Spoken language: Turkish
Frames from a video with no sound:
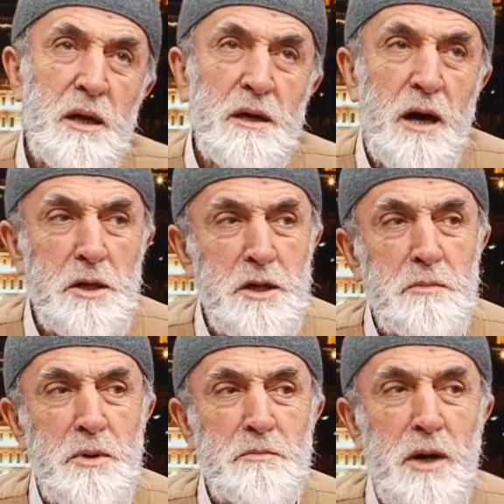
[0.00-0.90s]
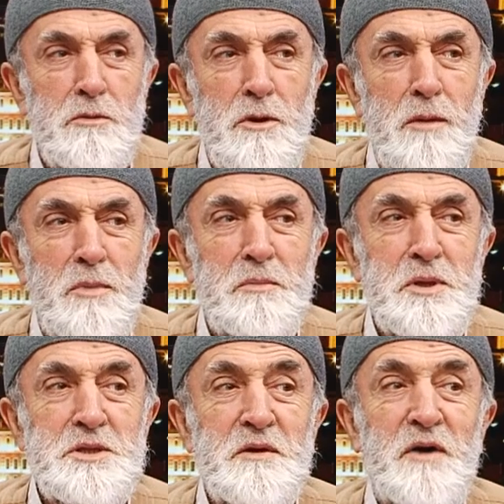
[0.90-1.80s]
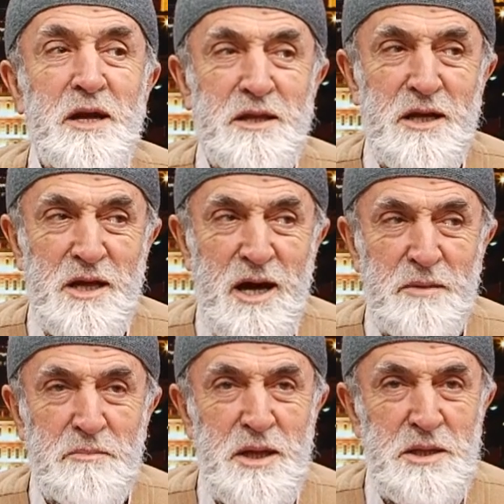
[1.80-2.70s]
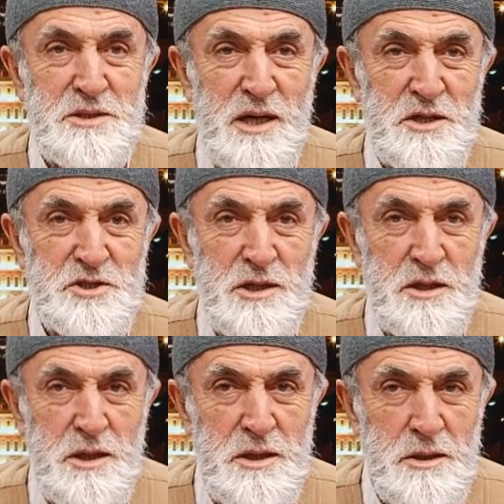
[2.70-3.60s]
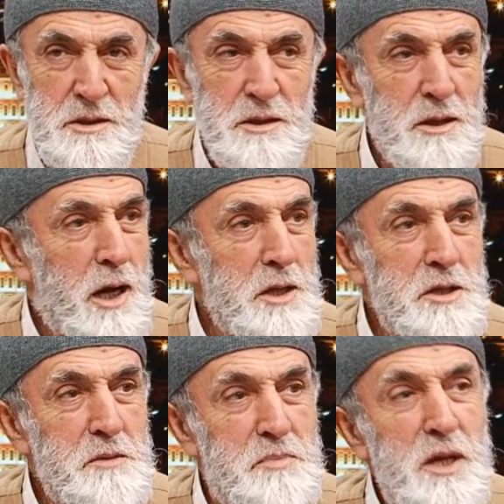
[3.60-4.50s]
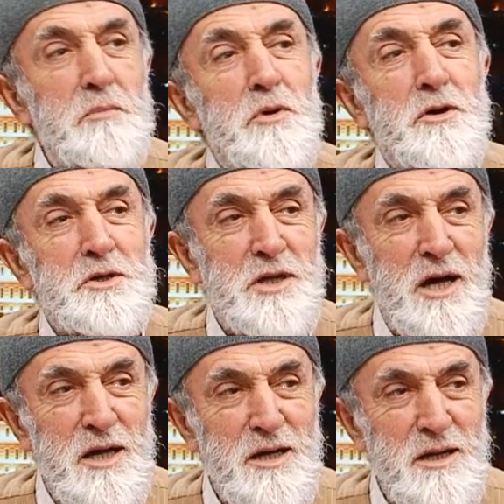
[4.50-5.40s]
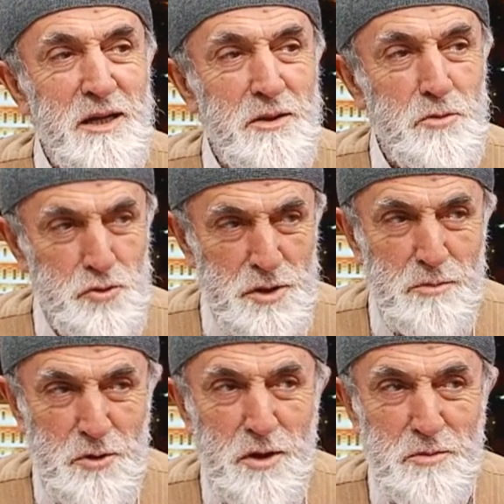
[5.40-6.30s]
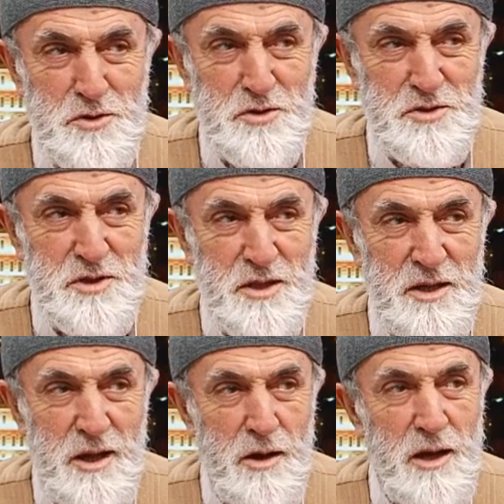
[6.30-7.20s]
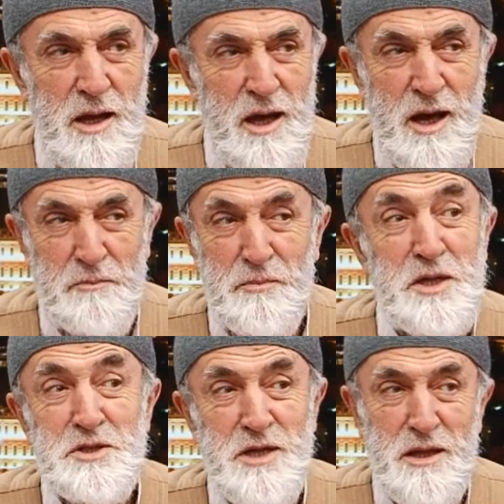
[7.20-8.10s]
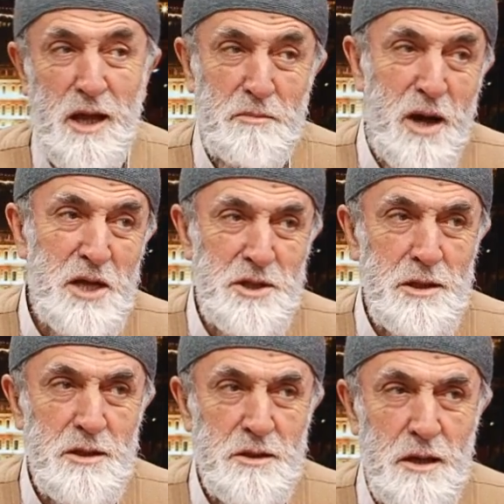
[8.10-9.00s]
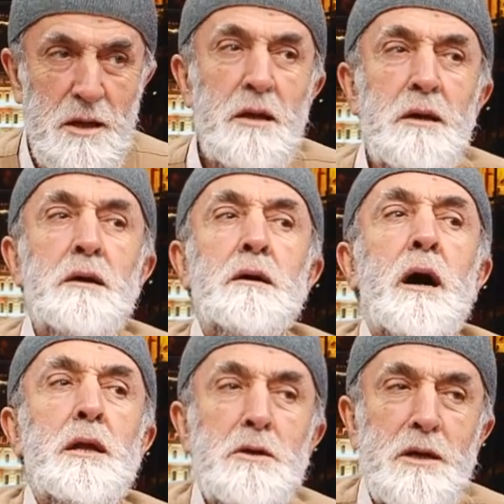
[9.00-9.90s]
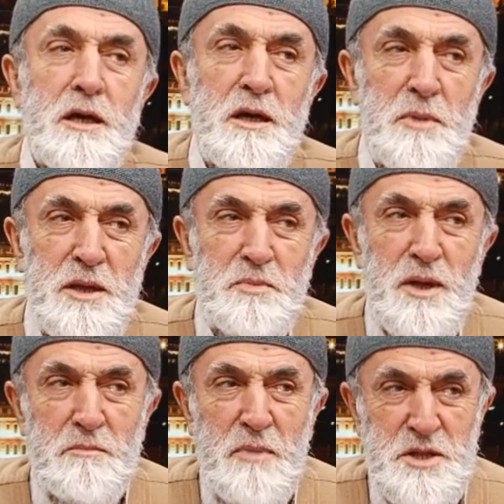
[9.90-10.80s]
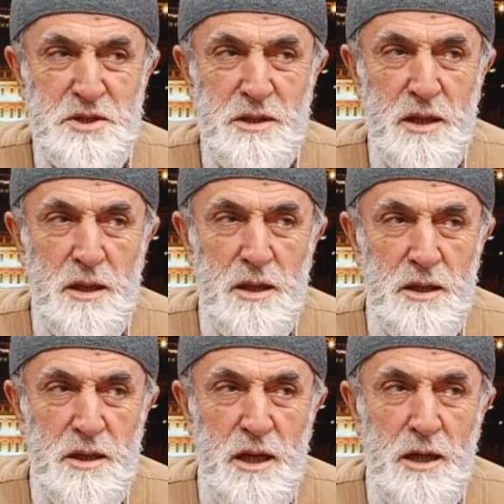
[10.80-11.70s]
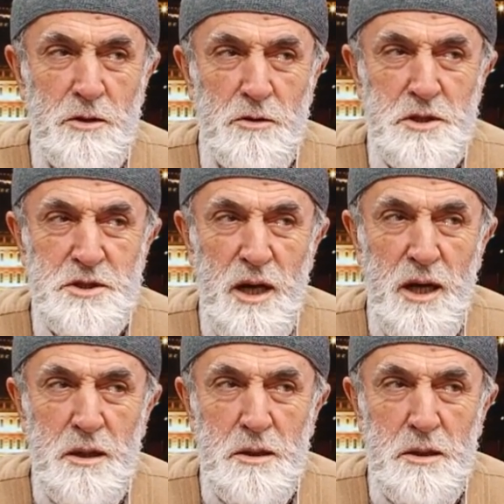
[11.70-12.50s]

Kadir bilmek önemli bir sıfattır yani. Bir insan için kadir bilmiyorsa düşünebiliyor musunuz? Eğer, eğer bir insandan bahsedirken kadir kıymet bilmez deniliyorsa